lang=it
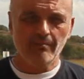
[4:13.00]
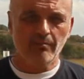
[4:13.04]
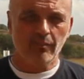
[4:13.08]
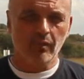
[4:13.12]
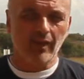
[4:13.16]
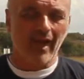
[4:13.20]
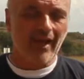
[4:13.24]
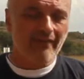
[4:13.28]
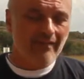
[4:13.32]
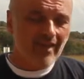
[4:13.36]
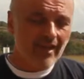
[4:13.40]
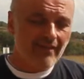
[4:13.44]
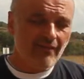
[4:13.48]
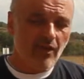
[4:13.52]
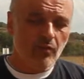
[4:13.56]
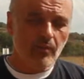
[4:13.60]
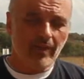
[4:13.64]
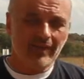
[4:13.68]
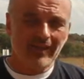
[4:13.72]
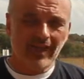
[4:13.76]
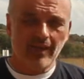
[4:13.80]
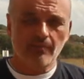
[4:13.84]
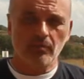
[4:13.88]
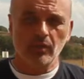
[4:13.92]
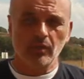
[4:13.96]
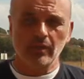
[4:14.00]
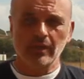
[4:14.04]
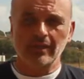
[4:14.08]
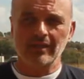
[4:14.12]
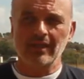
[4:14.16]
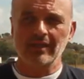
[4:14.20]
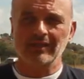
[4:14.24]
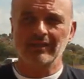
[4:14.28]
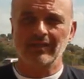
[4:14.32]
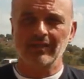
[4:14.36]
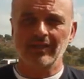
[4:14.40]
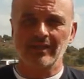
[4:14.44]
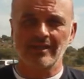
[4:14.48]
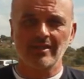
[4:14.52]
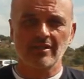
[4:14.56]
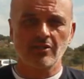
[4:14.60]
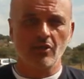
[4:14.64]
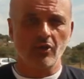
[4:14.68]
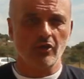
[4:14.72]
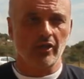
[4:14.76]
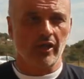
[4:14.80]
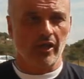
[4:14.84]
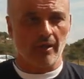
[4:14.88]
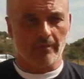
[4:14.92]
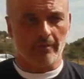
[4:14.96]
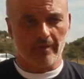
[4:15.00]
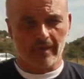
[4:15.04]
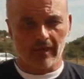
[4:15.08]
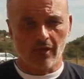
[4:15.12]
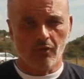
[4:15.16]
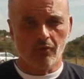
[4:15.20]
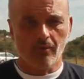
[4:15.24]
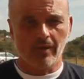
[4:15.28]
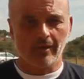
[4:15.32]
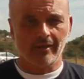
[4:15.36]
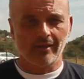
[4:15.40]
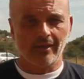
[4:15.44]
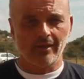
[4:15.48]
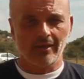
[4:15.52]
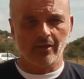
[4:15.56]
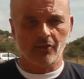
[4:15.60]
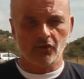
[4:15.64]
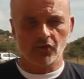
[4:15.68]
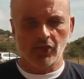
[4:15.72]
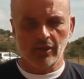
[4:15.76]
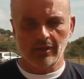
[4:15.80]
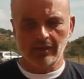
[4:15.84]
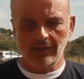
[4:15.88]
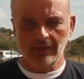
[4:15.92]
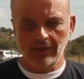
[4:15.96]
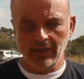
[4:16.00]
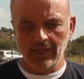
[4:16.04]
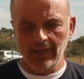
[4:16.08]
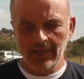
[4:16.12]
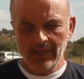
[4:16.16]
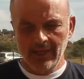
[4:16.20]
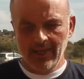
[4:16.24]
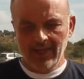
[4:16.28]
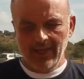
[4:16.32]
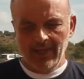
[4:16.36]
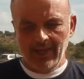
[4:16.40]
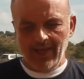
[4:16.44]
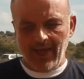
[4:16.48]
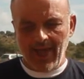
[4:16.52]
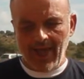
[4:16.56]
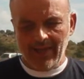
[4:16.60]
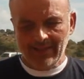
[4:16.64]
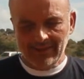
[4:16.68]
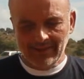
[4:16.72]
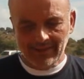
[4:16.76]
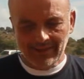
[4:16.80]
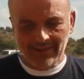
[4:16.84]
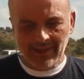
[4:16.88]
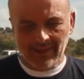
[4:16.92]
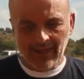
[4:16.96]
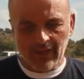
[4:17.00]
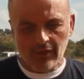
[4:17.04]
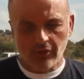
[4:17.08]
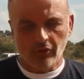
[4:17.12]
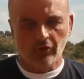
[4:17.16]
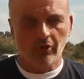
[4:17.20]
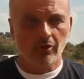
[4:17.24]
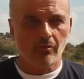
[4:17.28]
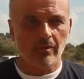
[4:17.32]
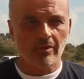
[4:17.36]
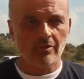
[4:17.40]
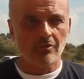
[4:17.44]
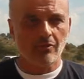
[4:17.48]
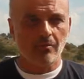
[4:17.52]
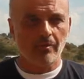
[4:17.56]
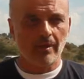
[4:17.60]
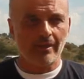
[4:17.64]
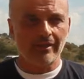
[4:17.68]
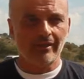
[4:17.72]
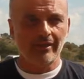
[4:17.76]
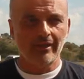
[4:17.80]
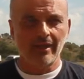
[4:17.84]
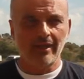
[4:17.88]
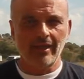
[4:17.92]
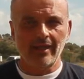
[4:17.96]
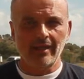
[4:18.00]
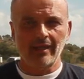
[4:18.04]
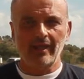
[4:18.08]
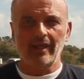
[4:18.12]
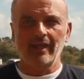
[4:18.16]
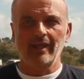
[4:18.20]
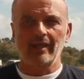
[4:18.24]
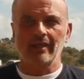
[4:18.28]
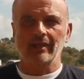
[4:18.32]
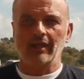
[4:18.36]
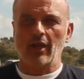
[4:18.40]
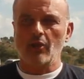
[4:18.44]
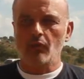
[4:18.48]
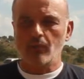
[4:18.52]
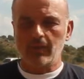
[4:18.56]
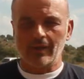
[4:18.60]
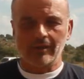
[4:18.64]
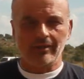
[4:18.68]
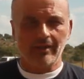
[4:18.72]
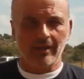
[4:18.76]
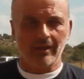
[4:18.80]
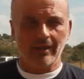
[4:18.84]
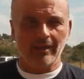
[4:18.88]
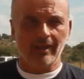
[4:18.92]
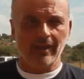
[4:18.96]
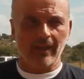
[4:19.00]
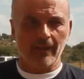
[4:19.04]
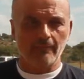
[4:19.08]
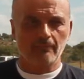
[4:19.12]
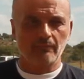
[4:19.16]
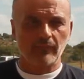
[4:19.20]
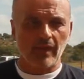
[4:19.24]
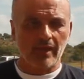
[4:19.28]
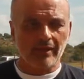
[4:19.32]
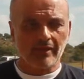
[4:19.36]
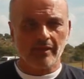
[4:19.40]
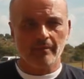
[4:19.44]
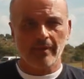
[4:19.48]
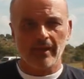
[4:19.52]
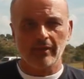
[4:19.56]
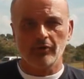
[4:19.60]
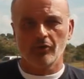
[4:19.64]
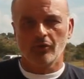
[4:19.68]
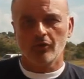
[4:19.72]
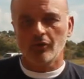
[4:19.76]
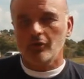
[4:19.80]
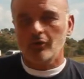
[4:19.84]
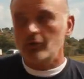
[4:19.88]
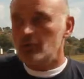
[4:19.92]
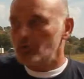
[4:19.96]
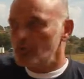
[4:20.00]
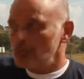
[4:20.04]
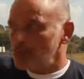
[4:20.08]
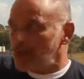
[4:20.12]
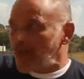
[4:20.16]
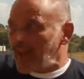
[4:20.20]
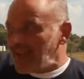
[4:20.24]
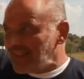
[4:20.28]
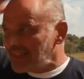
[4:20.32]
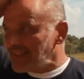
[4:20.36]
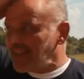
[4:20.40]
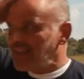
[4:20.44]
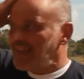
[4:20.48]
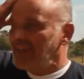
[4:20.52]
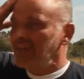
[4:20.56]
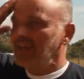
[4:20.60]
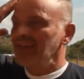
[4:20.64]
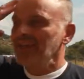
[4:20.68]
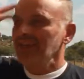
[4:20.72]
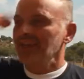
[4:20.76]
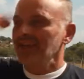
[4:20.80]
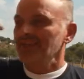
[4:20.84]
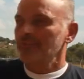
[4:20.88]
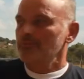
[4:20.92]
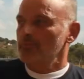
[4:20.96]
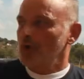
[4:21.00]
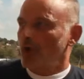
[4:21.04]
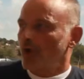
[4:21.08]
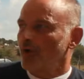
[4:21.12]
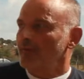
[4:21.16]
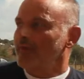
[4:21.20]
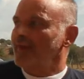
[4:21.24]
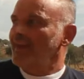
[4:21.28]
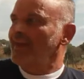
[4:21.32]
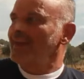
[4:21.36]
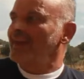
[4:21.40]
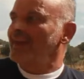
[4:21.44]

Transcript: aveva una debole identità storica perché è un quartiere recente, all'interno di questo quartiere, che è un quartiere, ripeto, rurale, piove,